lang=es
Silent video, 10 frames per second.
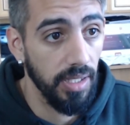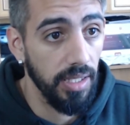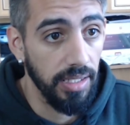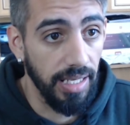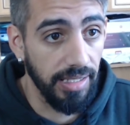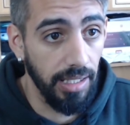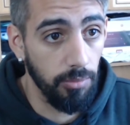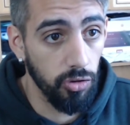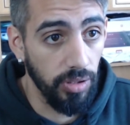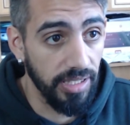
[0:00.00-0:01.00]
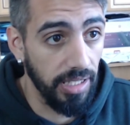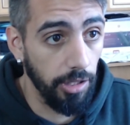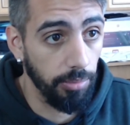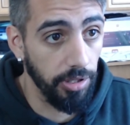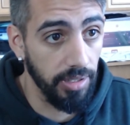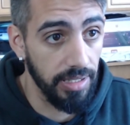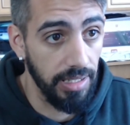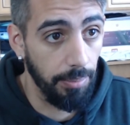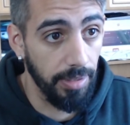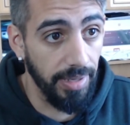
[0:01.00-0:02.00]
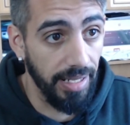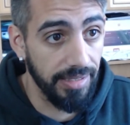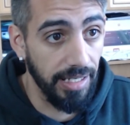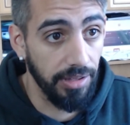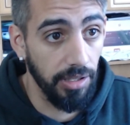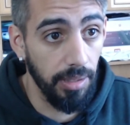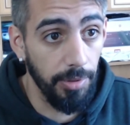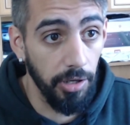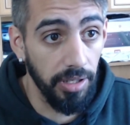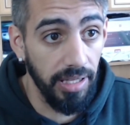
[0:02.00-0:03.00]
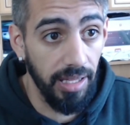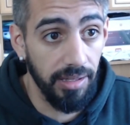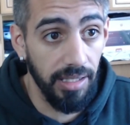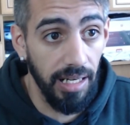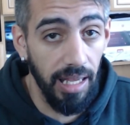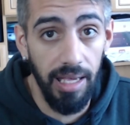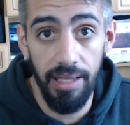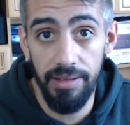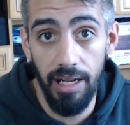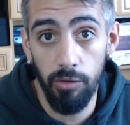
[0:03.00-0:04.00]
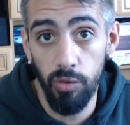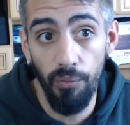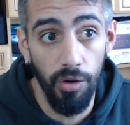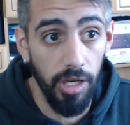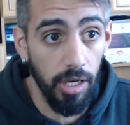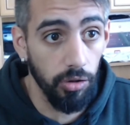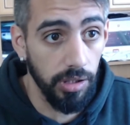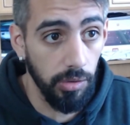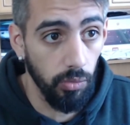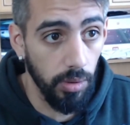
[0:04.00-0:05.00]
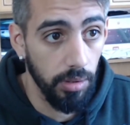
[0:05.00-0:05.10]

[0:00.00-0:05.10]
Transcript: y aquí tenemos una serie de opciones. La primera, selección de prioridad de la, del autoenfoque continuo.